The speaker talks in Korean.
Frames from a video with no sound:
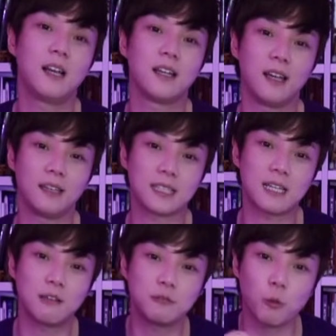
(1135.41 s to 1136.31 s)
예,
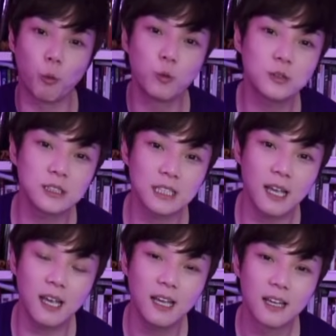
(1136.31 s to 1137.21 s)
사랑 운이 오는
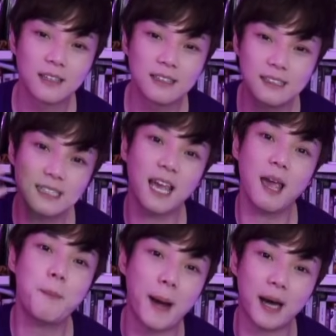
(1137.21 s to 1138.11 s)
게 그게
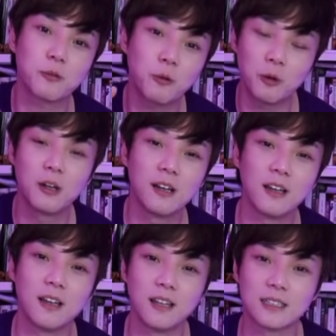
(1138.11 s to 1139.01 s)
바로
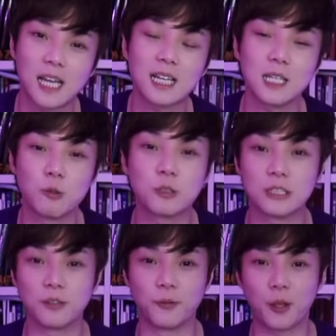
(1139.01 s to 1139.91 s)
예, 사랑이 이루어지는
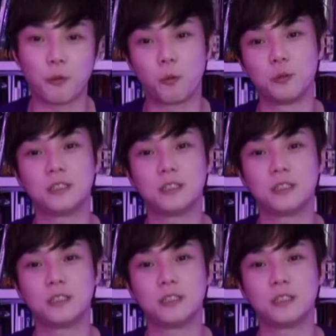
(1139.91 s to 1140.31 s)
건데 요거는